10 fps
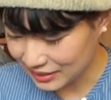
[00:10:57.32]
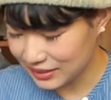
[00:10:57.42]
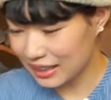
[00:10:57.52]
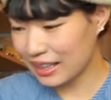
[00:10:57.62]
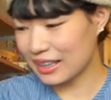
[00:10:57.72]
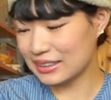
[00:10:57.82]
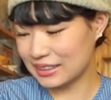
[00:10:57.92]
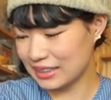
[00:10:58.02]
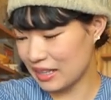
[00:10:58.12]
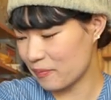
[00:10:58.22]
そんな感
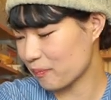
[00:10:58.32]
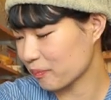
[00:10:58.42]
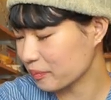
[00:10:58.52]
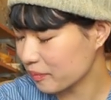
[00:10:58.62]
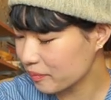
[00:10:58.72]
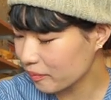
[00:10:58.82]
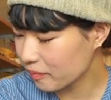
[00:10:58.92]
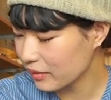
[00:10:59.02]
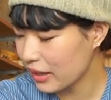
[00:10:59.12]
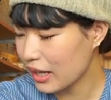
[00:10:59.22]
じで
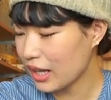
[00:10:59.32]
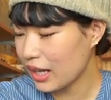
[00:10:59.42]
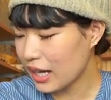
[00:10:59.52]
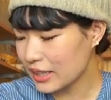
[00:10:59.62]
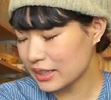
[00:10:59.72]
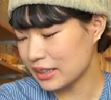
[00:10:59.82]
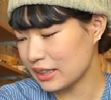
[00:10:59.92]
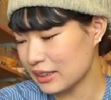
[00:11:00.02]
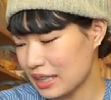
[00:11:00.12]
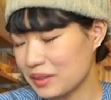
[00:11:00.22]

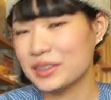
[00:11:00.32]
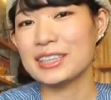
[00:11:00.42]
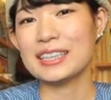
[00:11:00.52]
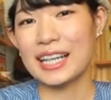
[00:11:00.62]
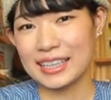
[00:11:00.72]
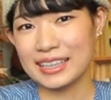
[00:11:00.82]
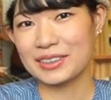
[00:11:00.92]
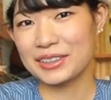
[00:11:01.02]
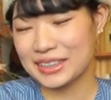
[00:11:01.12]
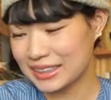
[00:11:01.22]
秋楽しい秋
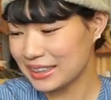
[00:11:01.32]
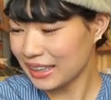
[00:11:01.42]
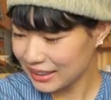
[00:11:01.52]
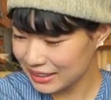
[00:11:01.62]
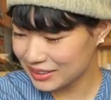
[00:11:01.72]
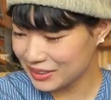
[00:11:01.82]
美味しい秋